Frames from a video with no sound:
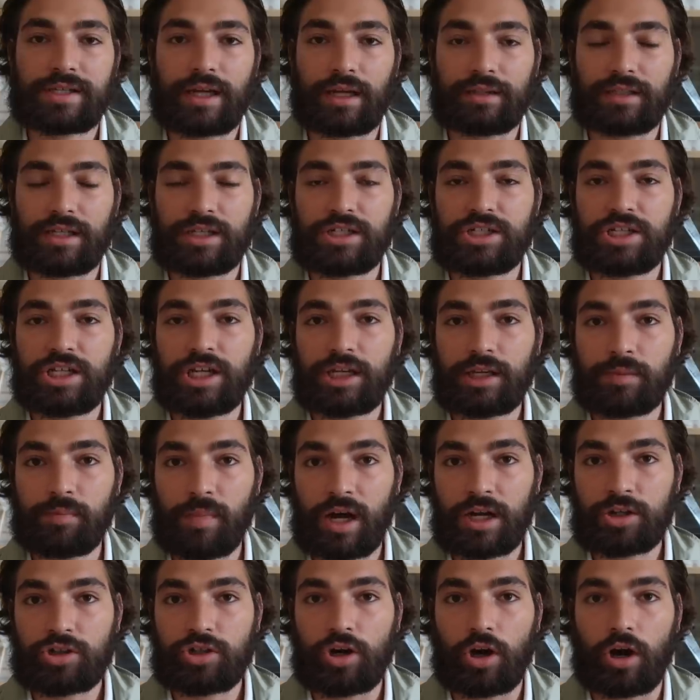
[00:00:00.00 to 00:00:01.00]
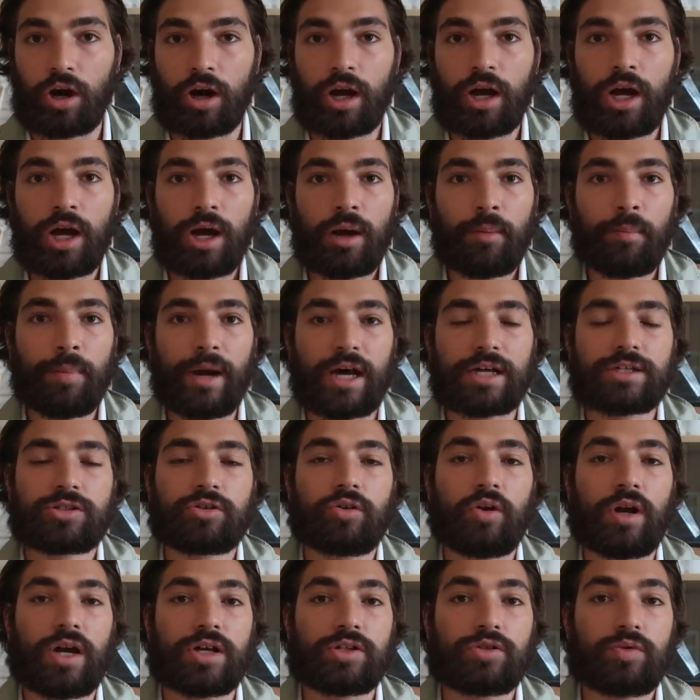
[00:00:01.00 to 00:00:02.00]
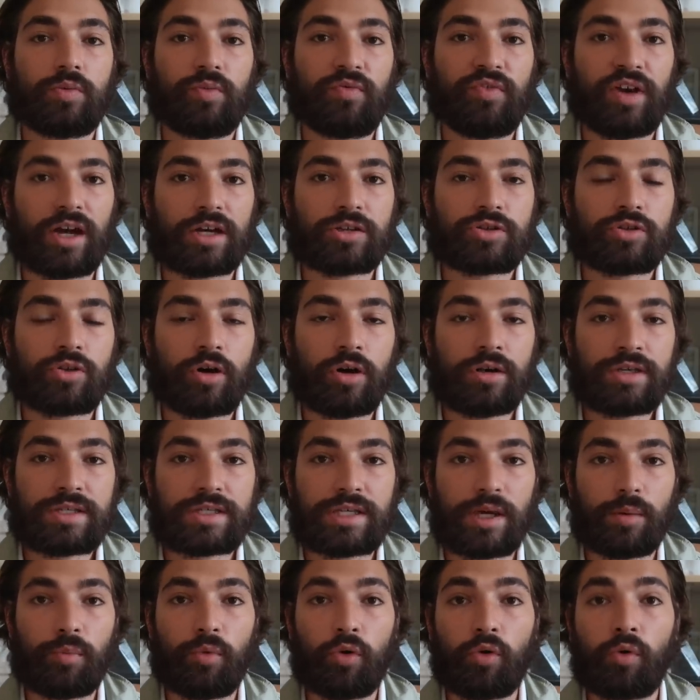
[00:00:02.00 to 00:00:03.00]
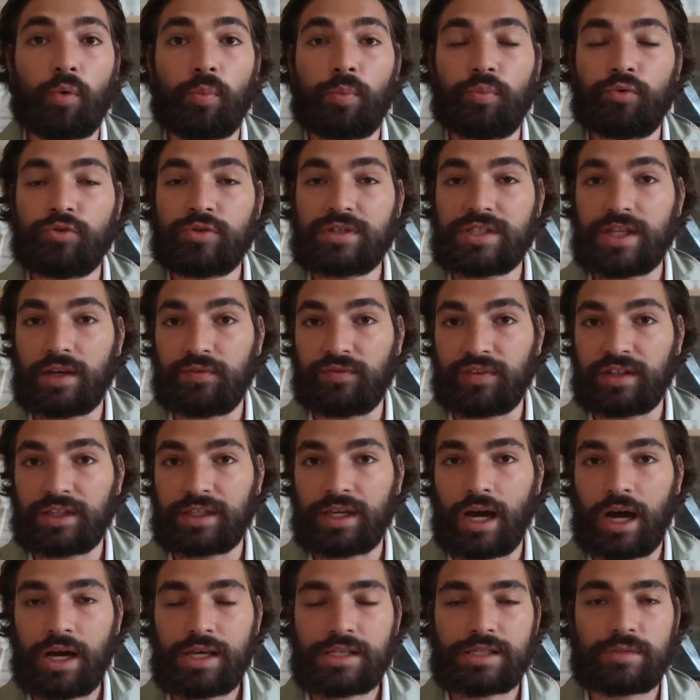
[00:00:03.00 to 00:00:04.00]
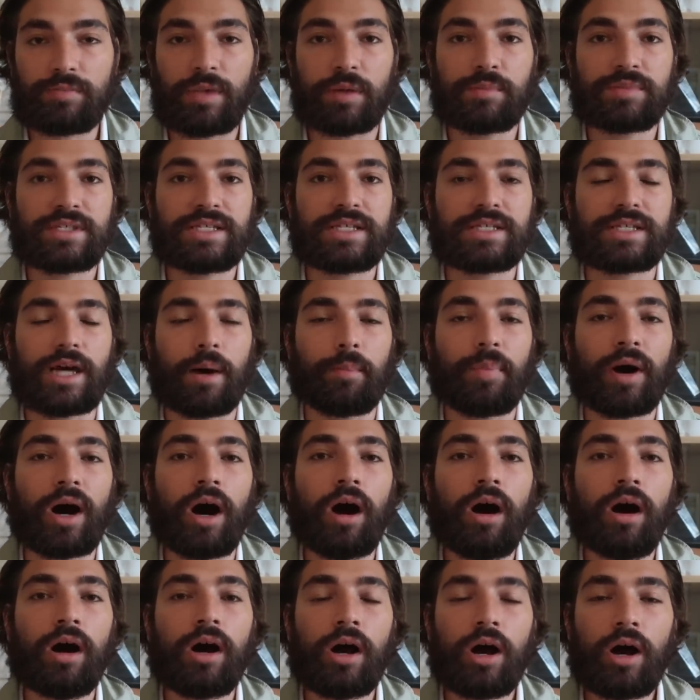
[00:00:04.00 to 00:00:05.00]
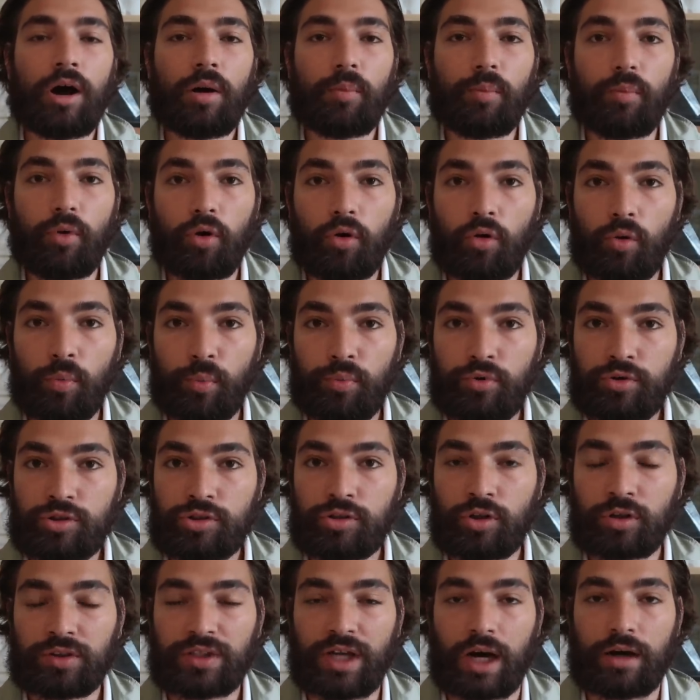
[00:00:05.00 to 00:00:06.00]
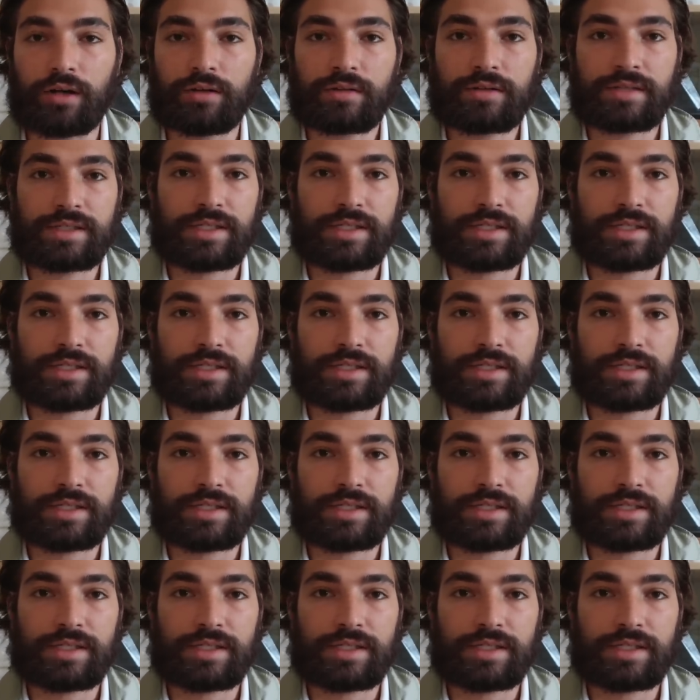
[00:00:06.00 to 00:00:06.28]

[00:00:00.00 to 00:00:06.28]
stratégiques majeures parce que la subversion c'est beaucoup plus efficace même si ça prend beaucoup plus de temps.